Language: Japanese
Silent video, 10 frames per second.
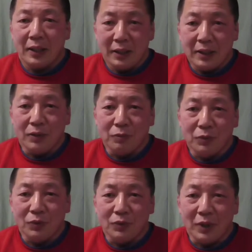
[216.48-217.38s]
元気の
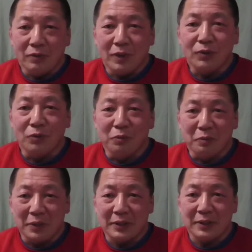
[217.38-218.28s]
もとになるかと思
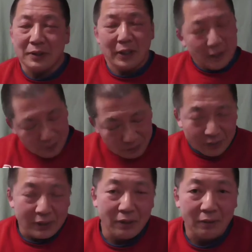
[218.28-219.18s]
います何言う
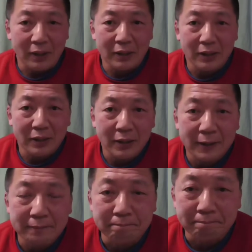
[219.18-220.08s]
とんだろう
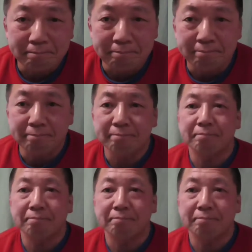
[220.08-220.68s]
なうん